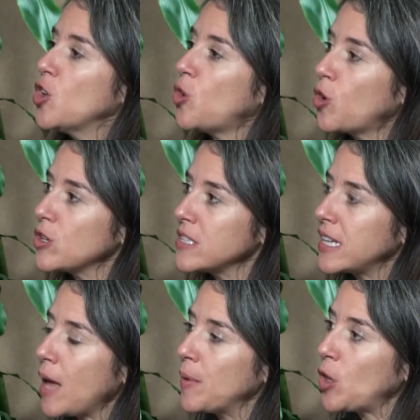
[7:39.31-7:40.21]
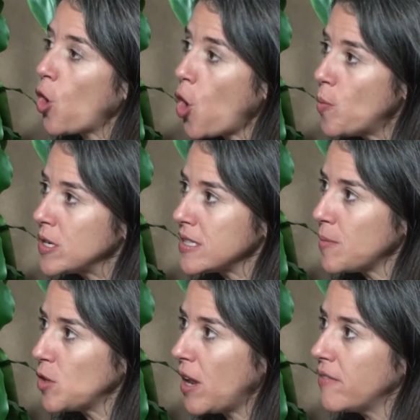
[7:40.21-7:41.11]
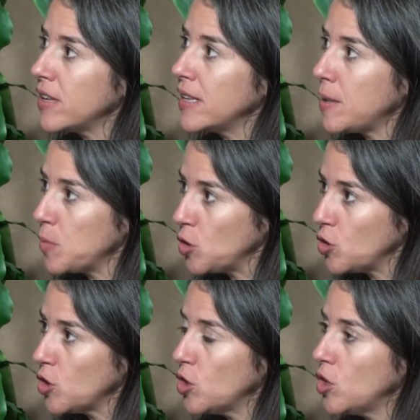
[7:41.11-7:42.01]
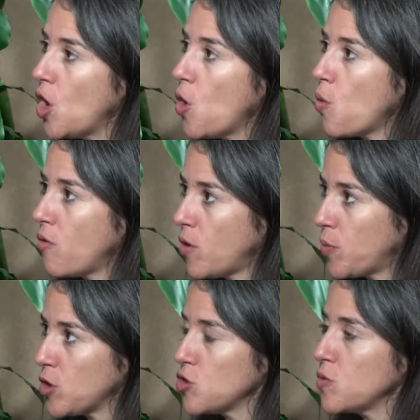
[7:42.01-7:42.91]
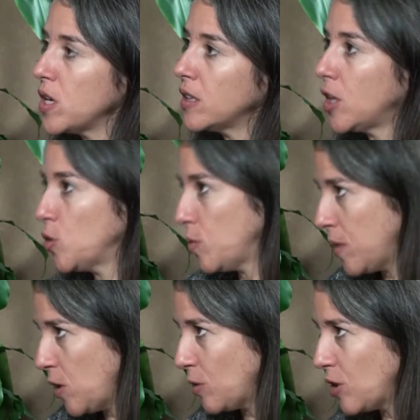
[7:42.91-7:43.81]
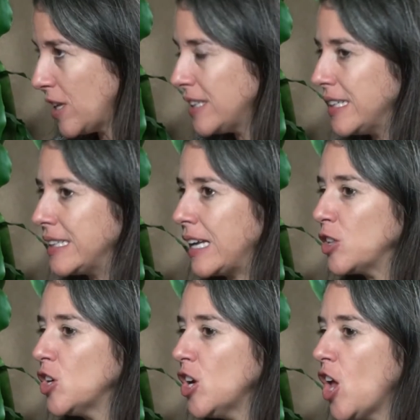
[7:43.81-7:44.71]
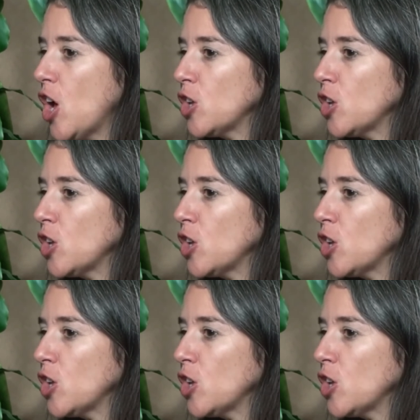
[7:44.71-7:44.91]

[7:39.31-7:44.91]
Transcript: non recyclables et non compostables de la ville d'Edmonton où on va produire 38 millions de litres d'éthanol.